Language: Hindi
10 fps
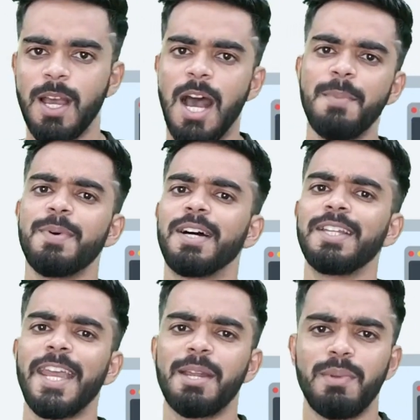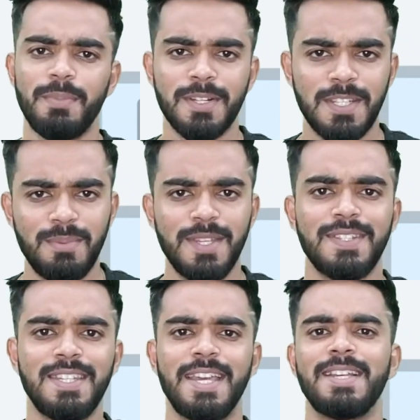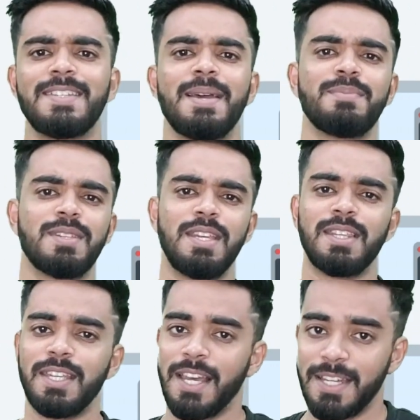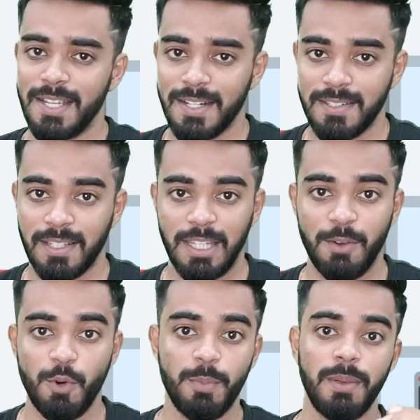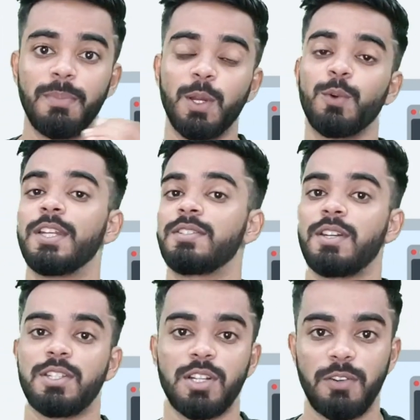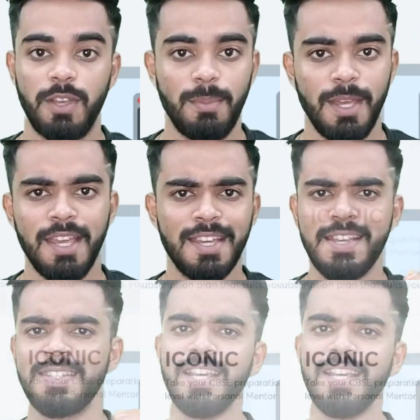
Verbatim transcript: आप अन अकेडमी पर सीबीएसई एग्जाम्स e की तैयारी कर सकते हैं वो भी बिल्कुल स्ट्रक्चर्ड वे में इसके